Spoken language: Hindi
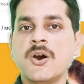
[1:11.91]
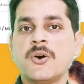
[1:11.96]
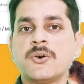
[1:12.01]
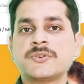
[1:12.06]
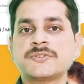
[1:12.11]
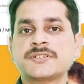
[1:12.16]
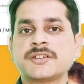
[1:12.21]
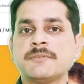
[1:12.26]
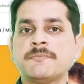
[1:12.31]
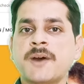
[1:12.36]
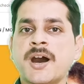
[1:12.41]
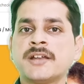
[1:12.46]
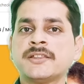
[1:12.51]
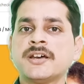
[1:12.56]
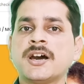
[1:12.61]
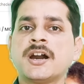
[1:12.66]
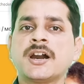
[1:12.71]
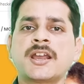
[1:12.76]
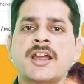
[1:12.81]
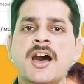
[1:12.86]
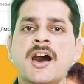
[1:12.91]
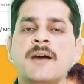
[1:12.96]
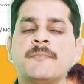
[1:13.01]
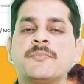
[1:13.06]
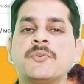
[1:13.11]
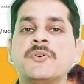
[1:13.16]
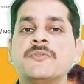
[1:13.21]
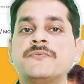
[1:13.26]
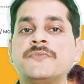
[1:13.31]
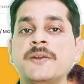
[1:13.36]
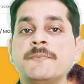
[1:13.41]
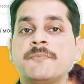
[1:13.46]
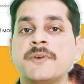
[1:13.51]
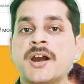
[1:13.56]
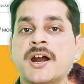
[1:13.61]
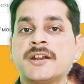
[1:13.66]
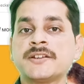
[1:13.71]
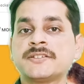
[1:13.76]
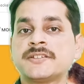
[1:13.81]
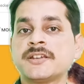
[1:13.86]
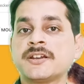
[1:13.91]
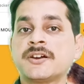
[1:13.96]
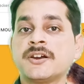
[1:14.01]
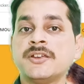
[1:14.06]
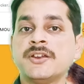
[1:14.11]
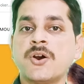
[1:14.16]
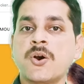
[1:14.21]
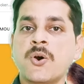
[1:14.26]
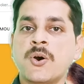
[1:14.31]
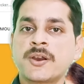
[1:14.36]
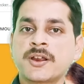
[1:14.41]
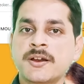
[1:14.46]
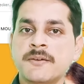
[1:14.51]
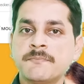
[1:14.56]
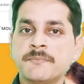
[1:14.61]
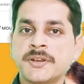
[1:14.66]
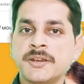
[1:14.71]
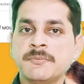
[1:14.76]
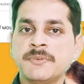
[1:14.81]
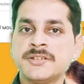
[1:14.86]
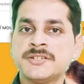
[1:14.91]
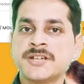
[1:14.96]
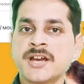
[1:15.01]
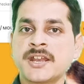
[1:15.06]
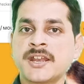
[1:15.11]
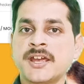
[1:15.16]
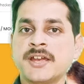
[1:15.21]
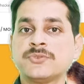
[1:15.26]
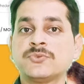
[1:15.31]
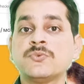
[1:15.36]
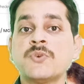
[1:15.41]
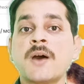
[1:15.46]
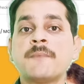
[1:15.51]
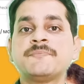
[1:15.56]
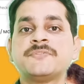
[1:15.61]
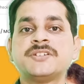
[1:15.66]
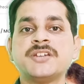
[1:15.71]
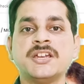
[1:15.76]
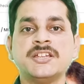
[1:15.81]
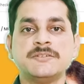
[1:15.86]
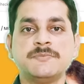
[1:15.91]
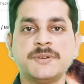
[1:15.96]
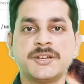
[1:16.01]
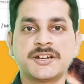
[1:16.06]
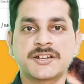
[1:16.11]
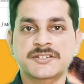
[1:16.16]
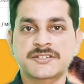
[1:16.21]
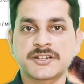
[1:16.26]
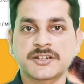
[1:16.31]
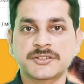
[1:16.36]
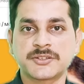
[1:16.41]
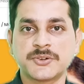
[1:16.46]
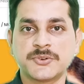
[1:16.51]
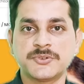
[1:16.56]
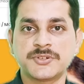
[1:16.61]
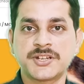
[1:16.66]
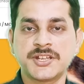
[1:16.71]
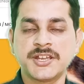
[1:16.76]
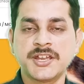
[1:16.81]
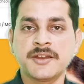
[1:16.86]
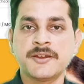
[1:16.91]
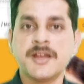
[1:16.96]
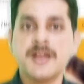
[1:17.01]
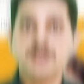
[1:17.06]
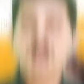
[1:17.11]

और उसके बाद अगर आपको फ्लिपकार्ट से कोई और कंपनी में जाना है तो आप चेंज भी कर सकते हो ठीक है